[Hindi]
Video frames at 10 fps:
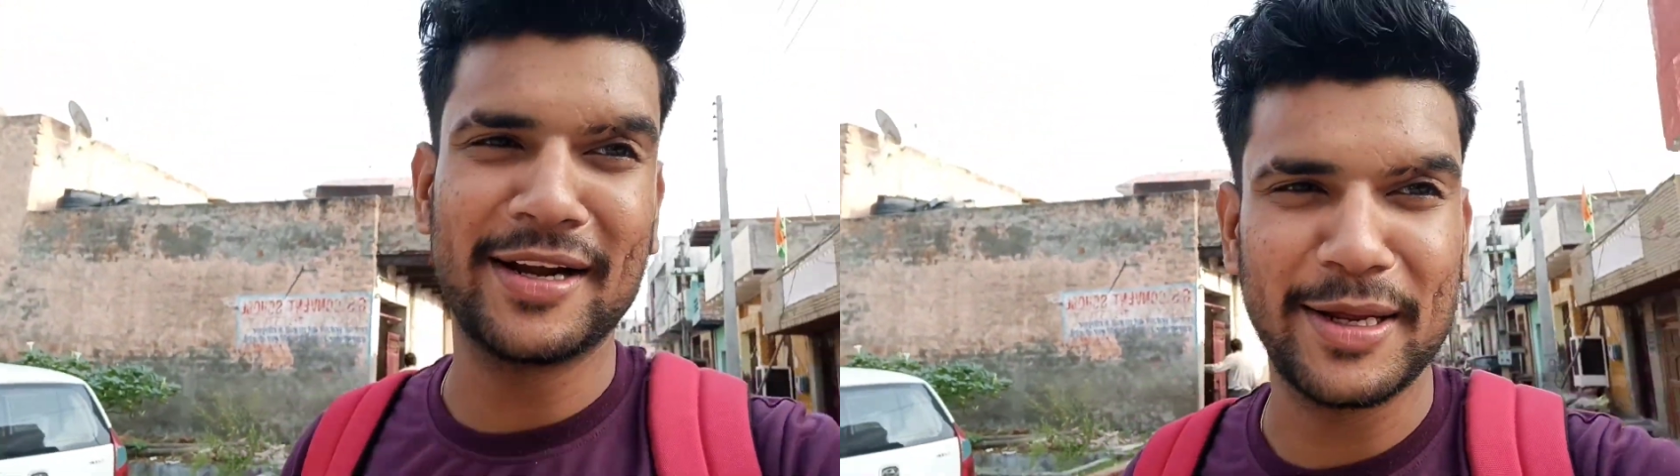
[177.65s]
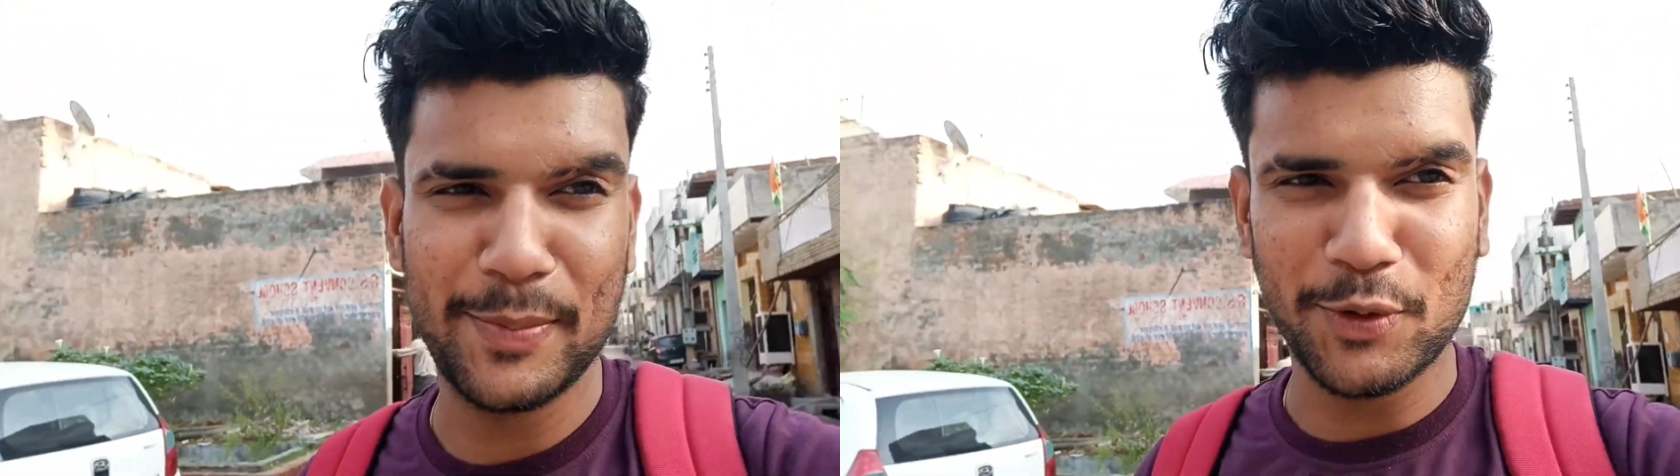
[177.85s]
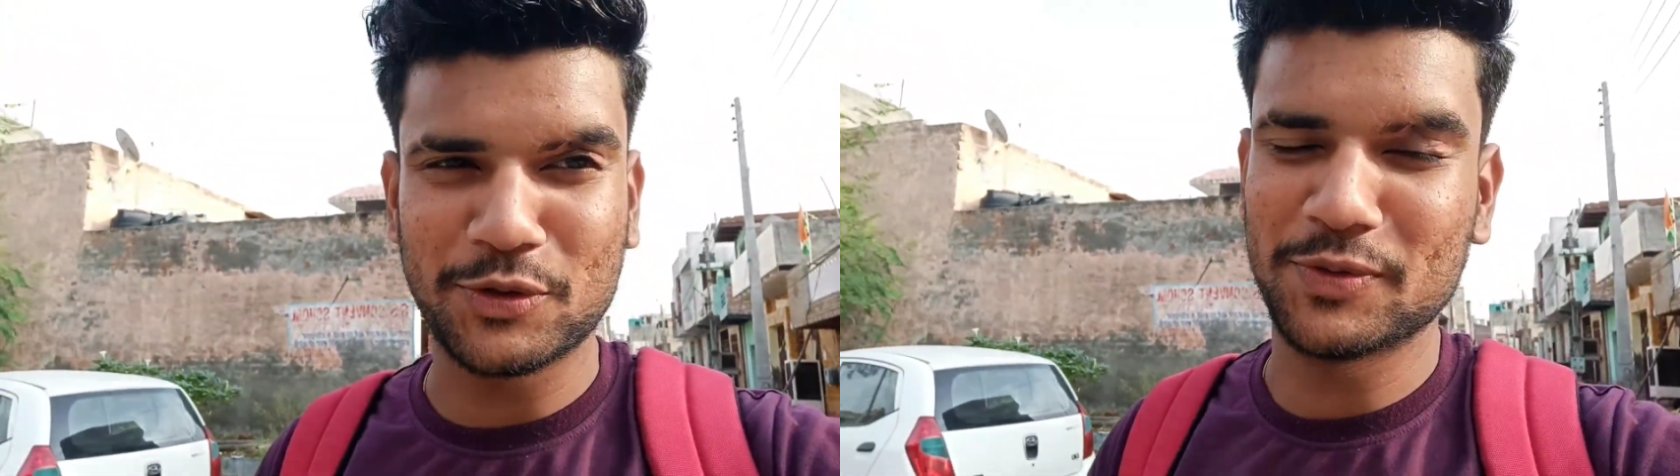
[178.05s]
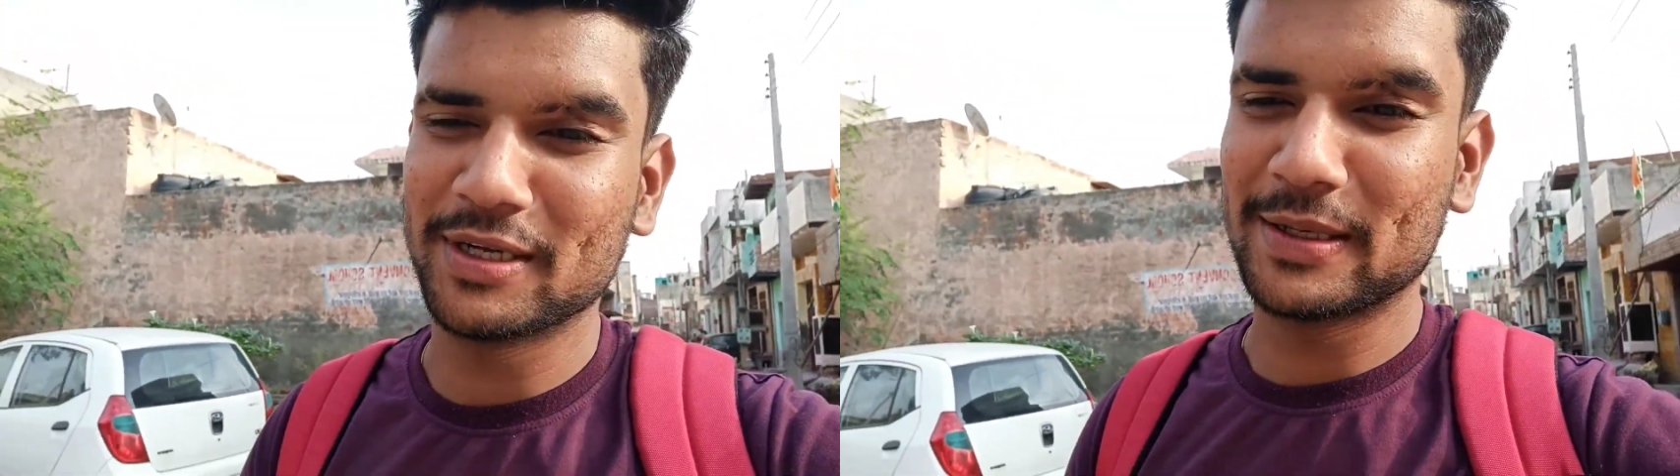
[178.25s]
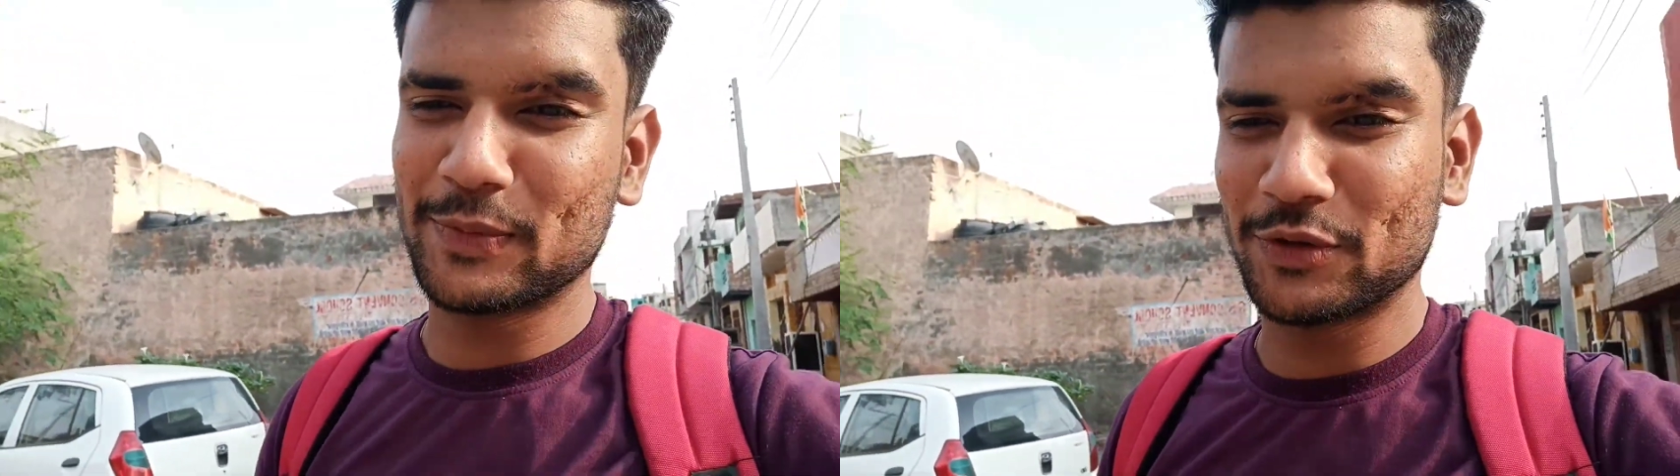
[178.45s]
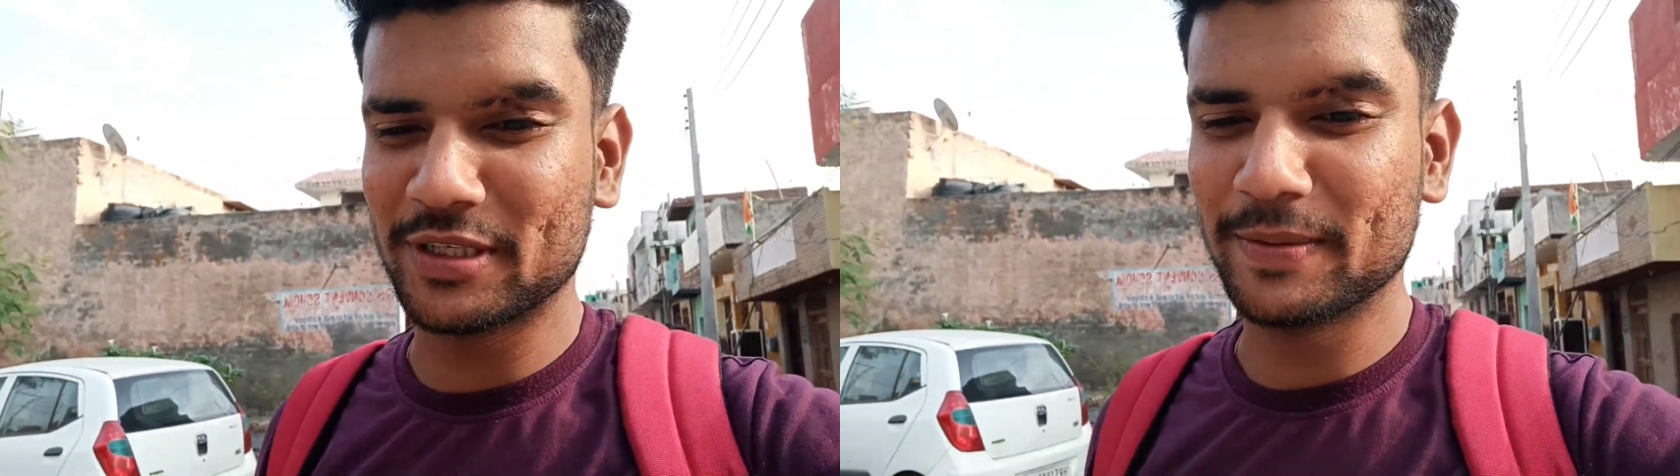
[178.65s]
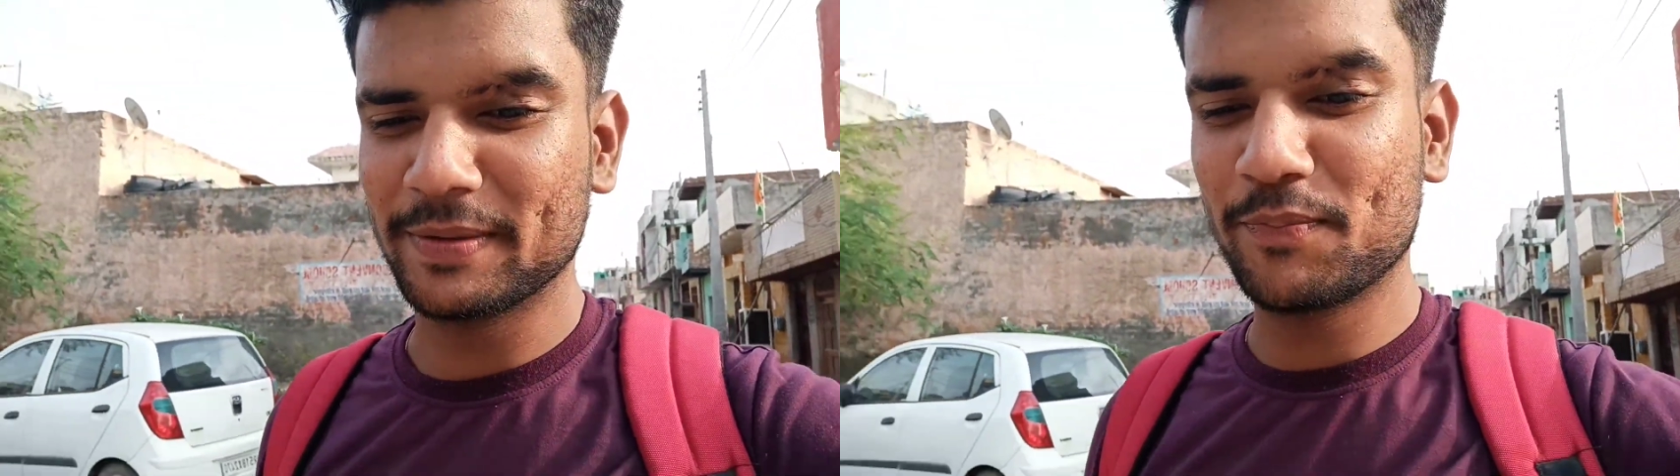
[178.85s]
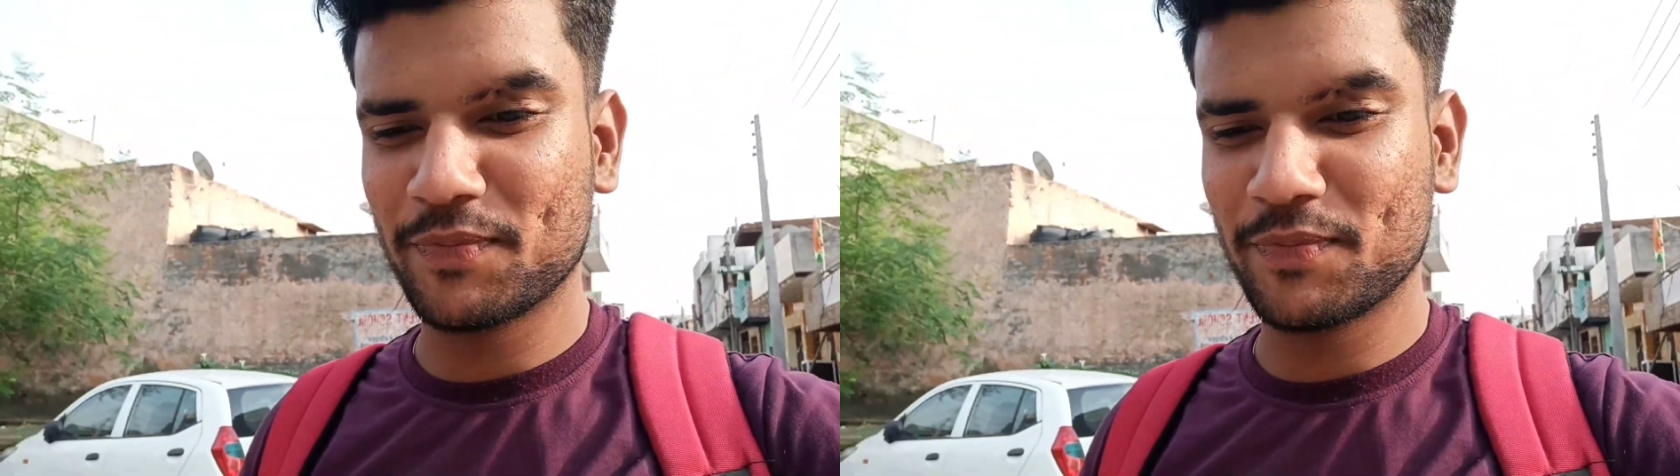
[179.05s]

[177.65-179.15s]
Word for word: घंटे अप्रॉक्स वहाँ तक पहुँचने में